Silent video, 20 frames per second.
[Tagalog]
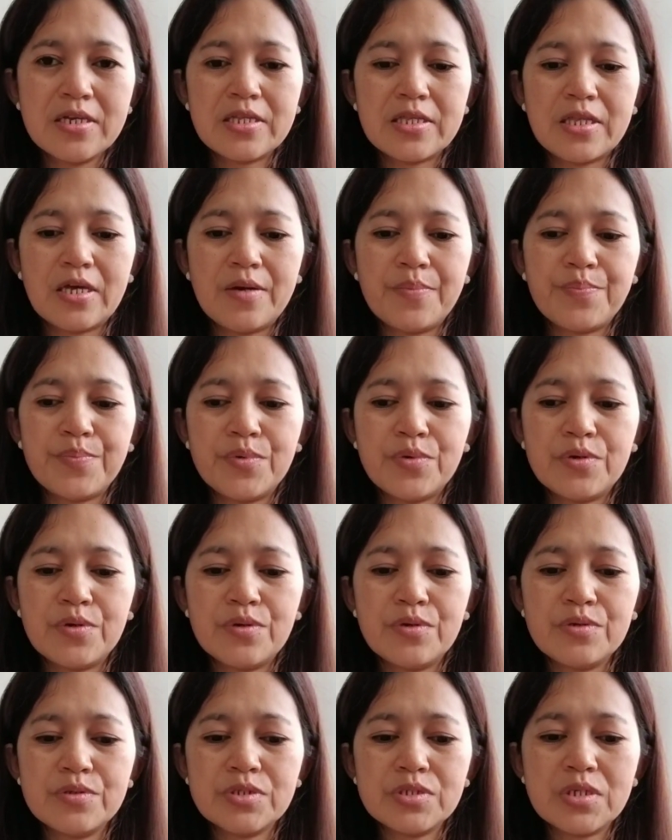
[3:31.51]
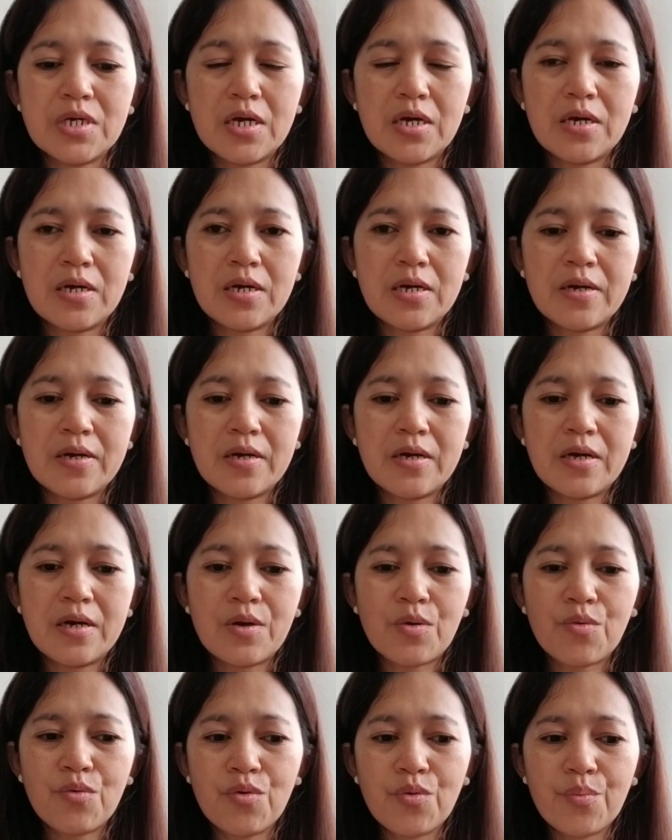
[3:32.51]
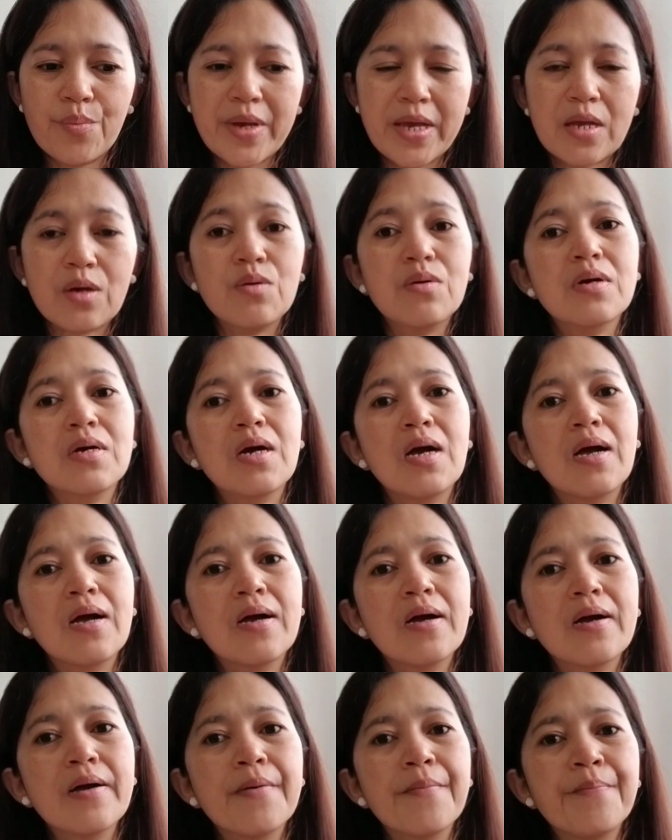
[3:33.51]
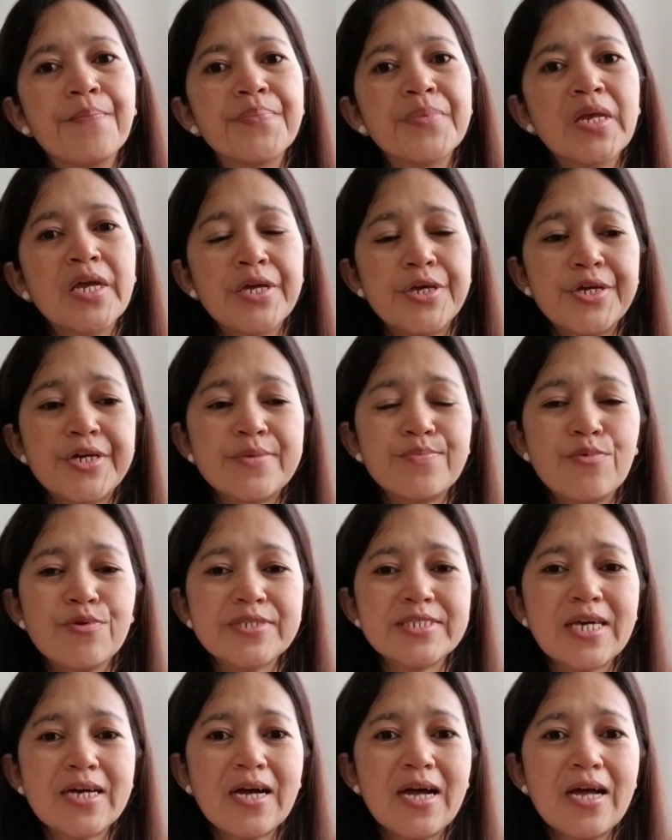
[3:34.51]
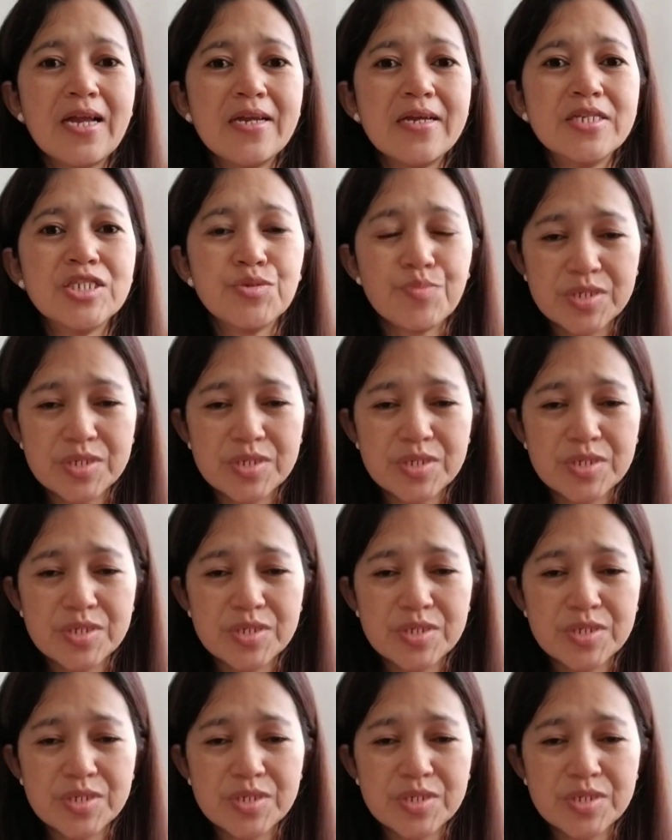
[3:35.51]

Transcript: tapos, uh, kung mayroon kang yearbook sa college,